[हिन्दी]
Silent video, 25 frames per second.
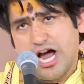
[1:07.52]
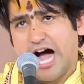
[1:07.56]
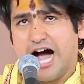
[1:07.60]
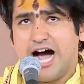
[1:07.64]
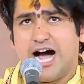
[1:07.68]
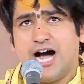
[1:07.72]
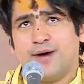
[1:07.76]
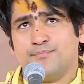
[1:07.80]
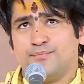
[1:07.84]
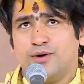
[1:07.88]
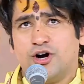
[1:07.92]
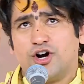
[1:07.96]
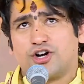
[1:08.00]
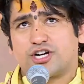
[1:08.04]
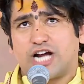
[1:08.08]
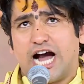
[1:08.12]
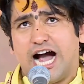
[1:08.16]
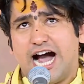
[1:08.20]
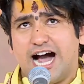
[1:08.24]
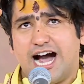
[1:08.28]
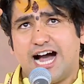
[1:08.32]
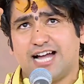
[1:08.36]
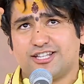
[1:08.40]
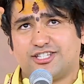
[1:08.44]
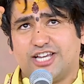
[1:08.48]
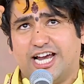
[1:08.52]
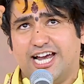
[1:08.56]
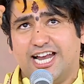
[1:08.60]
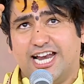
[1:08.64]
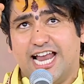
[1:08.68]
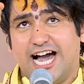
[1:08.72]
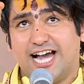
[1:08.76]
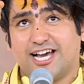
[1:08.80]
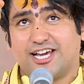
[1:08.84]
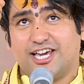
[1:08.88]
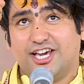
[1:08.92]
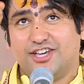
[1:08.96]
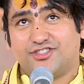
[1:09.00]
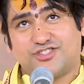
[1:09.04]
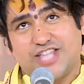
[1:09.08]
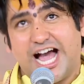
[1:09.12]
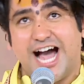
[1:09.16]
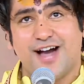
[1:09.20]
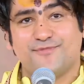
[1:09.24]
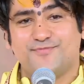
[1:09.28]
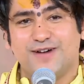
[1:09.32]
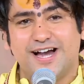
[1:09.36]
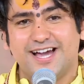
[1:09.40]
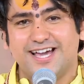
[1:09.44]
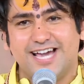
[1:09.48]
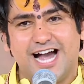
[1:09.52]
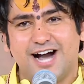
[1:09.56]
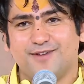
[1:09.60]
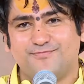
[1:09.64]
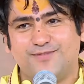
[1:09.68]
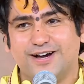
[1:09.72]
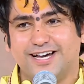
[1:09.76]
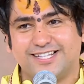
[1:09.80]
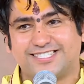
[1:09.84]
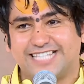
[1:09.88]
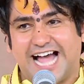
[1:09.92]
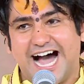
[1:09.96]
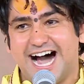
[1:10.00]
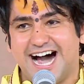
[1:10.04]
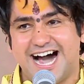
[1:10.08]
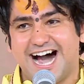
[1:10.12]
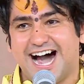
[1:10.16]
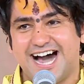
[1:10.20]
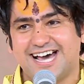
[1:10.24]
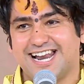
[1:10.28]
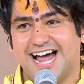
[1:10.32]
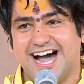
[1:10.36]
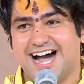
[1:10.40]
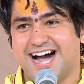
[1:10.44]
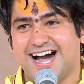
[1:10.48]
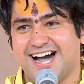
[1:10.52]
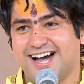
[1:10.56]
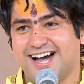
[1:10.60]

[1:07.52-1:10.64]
राम काज लगी तब अवतारा